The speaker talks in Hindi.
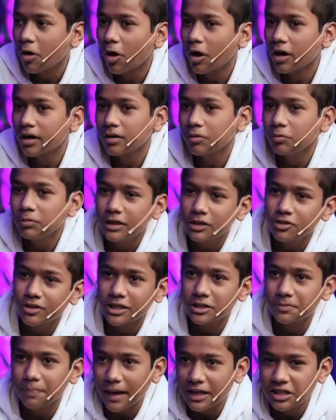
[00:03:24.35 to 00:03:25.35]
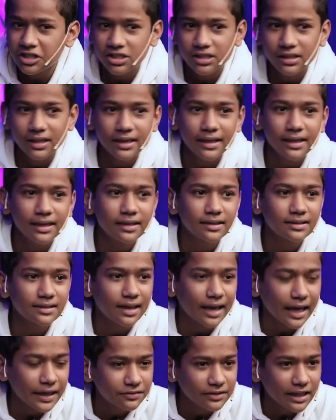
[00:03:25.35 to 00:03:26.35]
और उनके जो एक्सपेंशन है
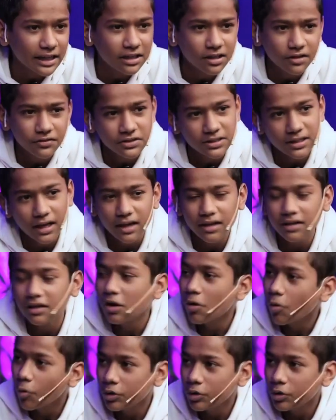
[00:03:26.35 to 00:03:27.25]
लाइफ साइकिल ऑफ स्टार